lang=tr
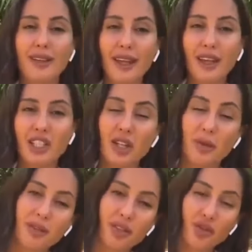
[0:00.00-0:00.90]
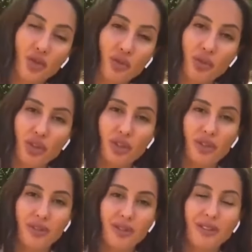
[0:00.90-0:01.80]
Tek açıklaması şuymuş.
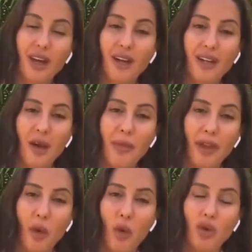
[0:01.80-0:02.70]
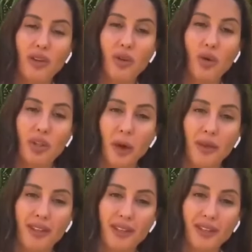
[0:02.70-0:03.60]
Sahra beni orada
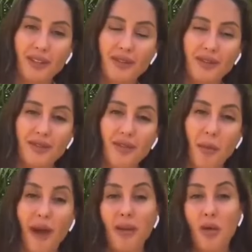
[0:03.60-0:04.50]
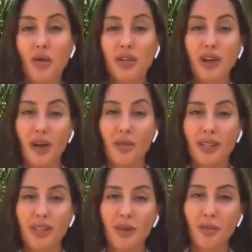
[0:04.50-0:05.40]
koruyamadı ve ben orada
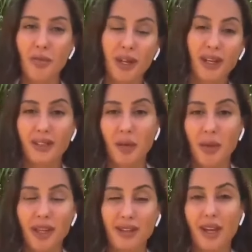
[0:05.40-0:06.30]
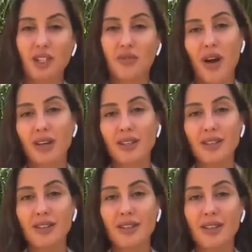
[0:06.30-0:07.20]
kalmalıydım. Para kazanmaya ihtiyacım vardı.